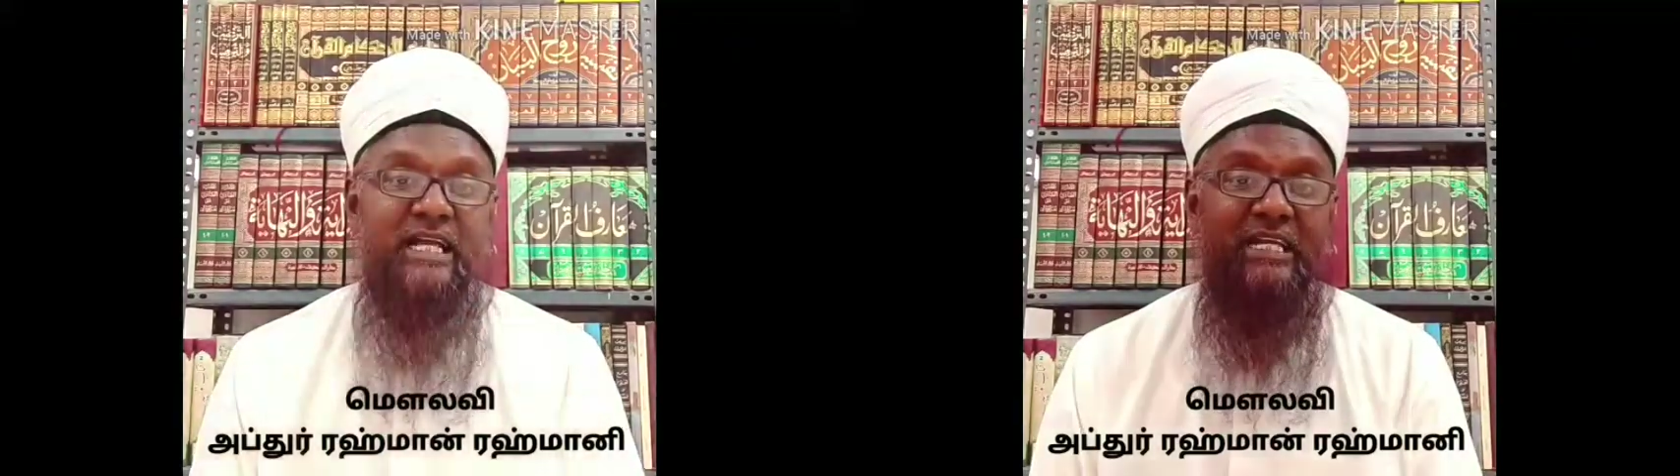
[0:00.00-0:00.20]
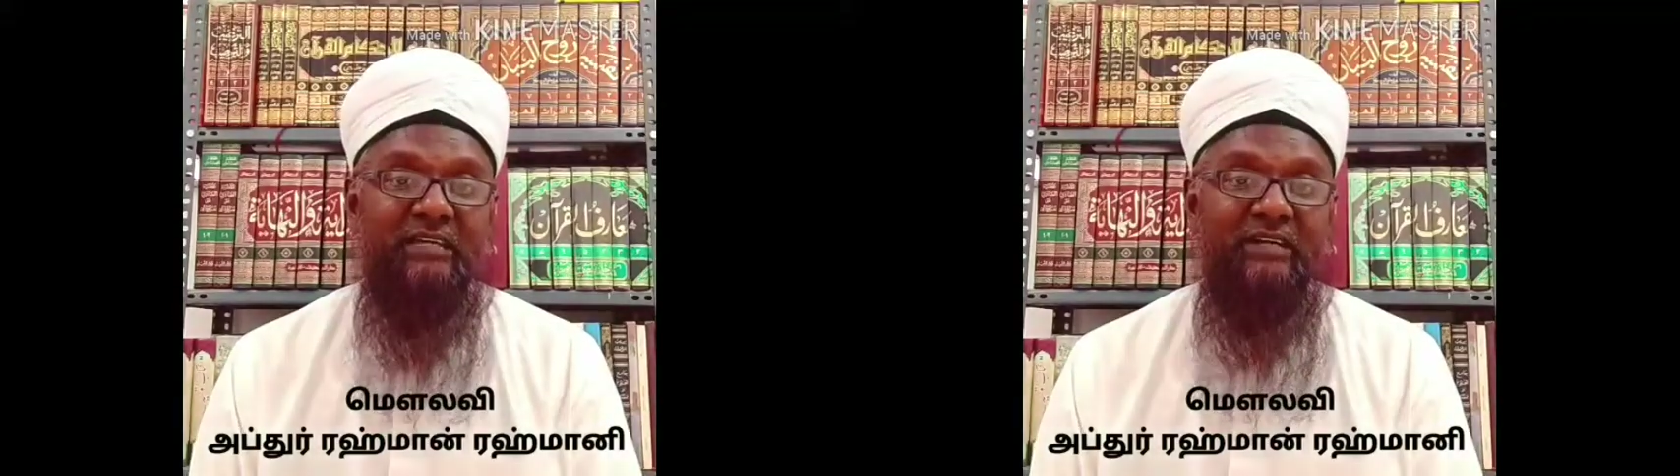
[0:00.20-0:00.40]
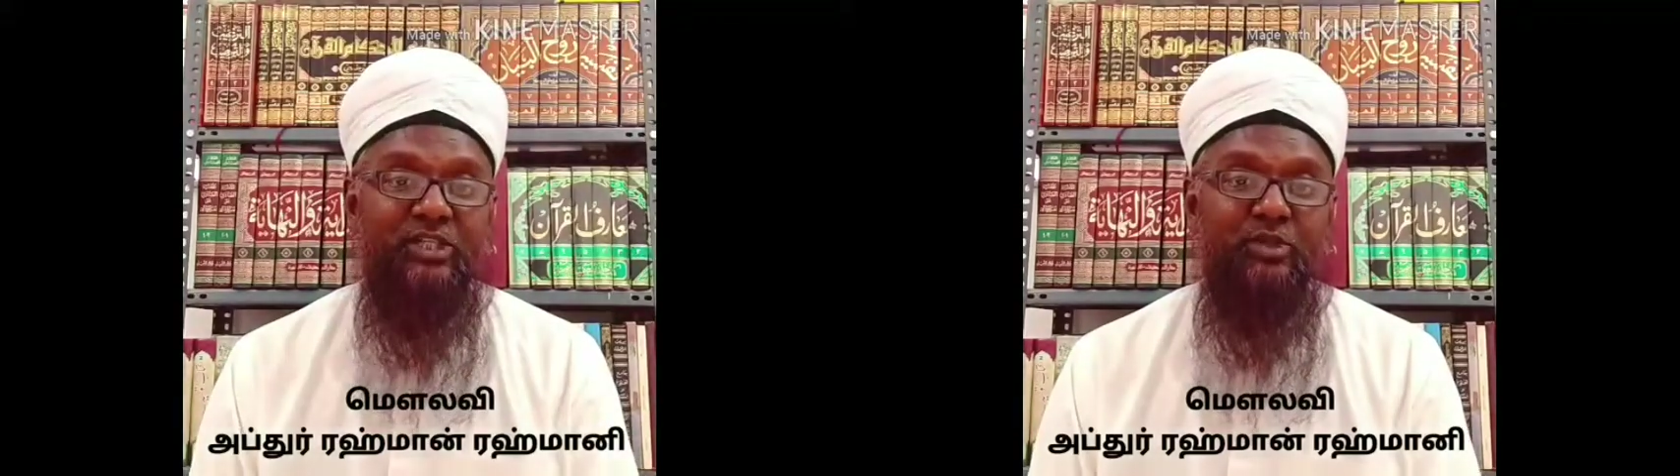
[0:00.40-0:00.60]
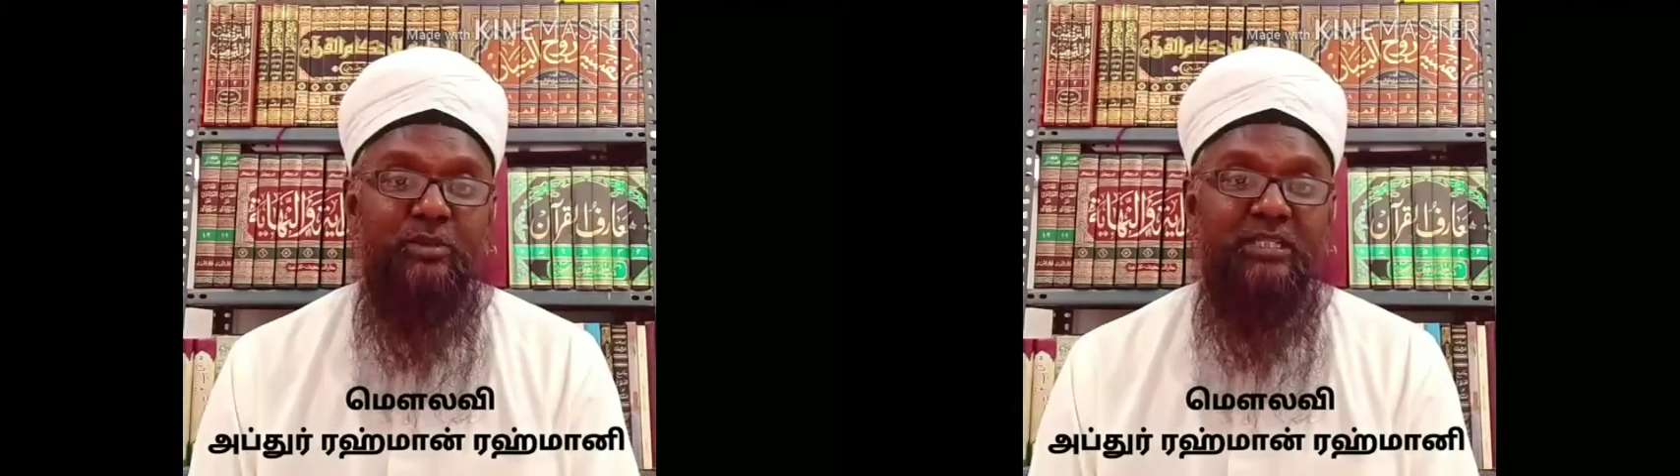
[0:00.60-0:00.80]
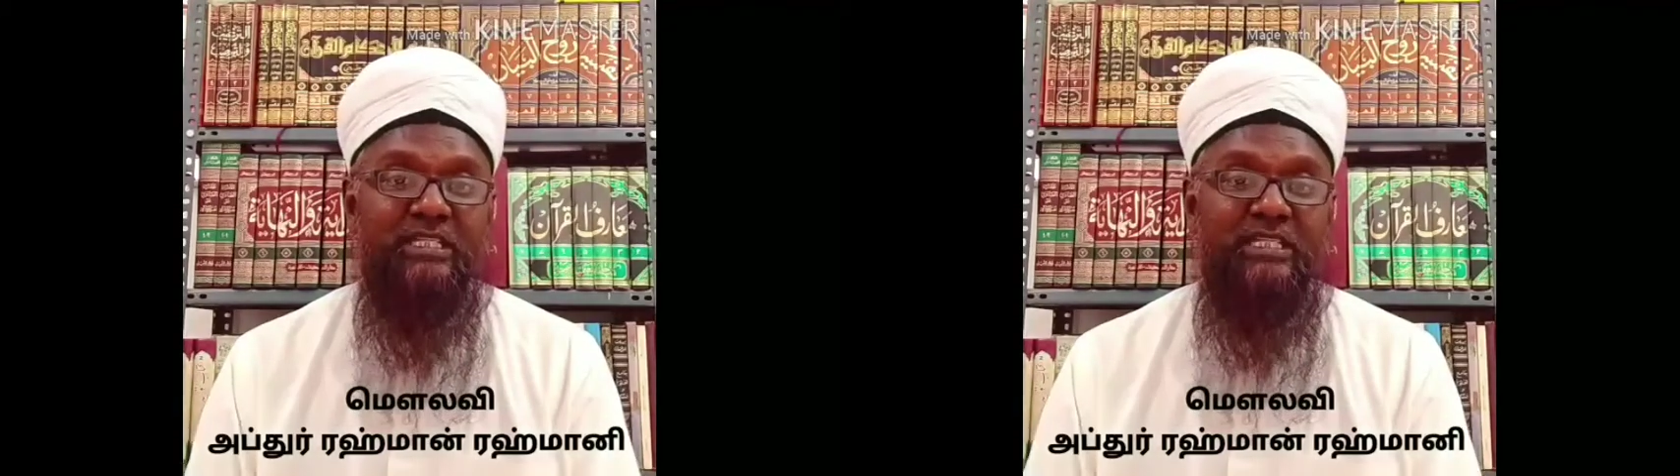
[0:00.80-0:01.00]
நான் இவனை
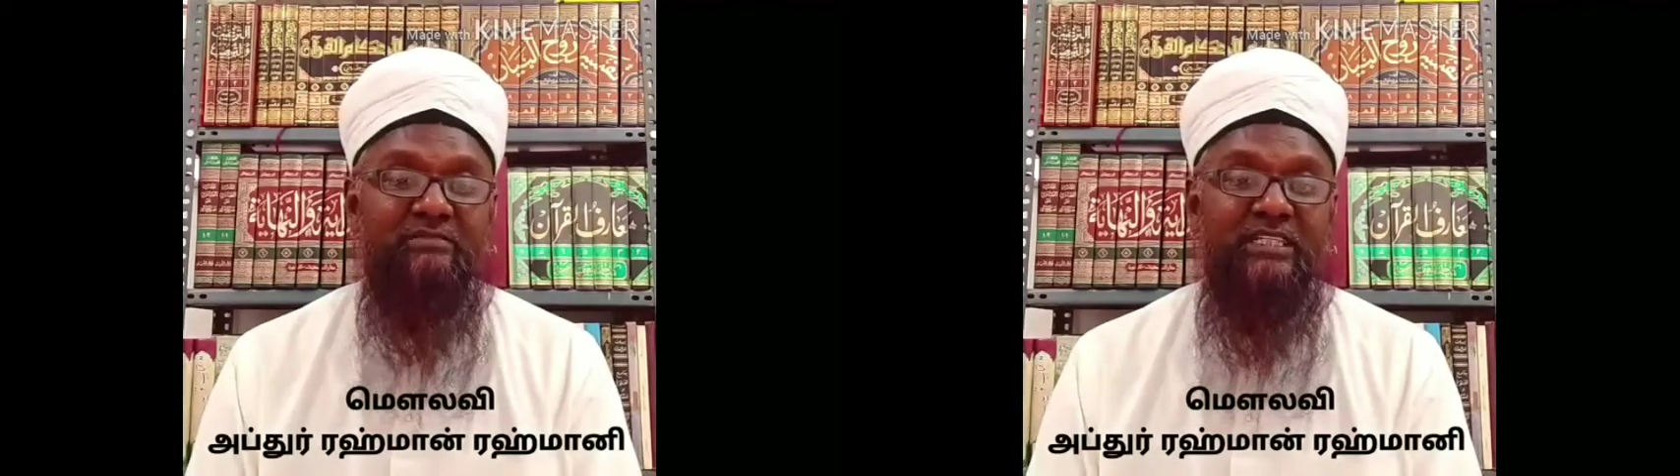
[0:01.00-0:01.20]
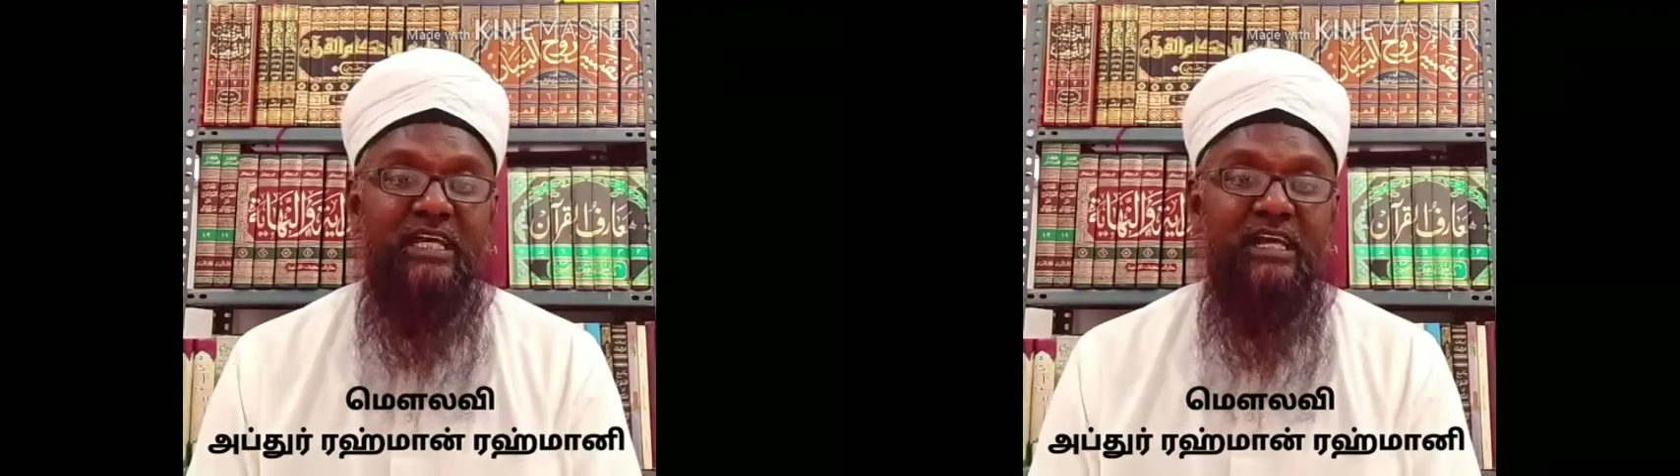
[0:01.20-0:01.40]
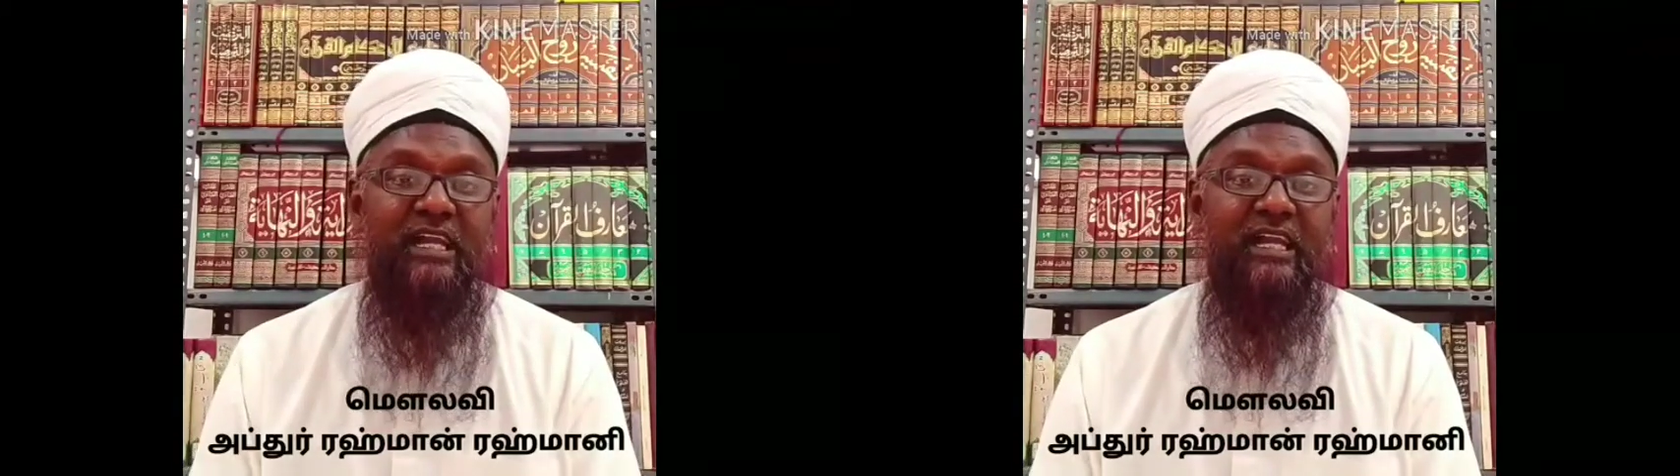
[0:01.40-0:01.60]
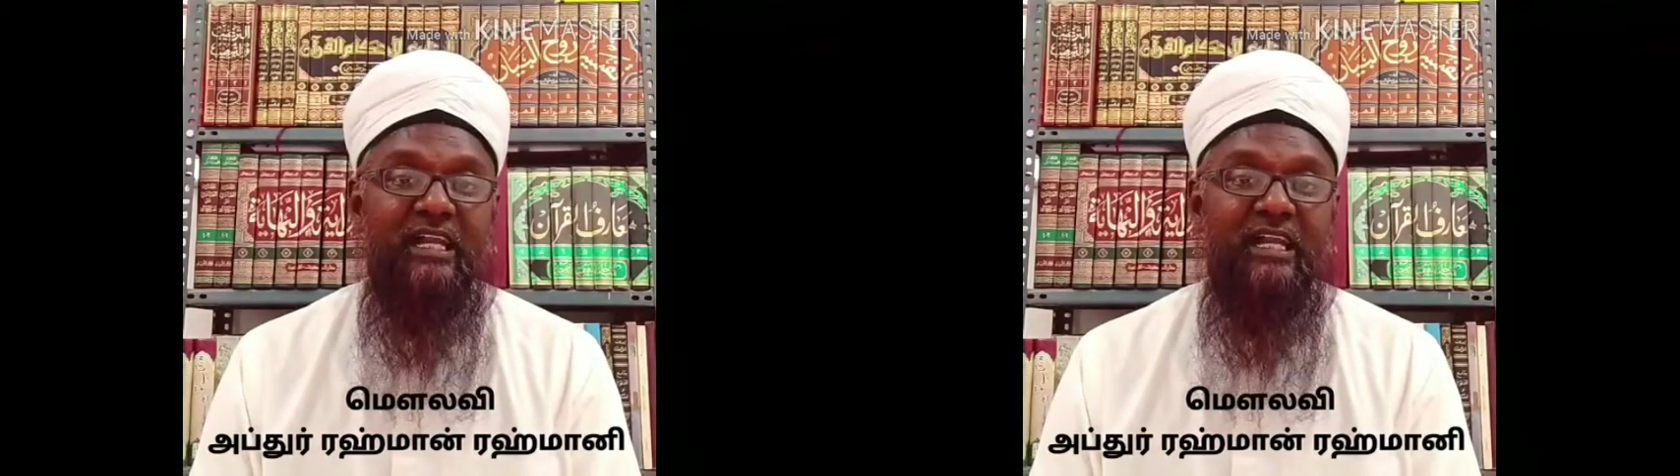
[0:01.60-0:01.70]
சுமந்து செல்வதால்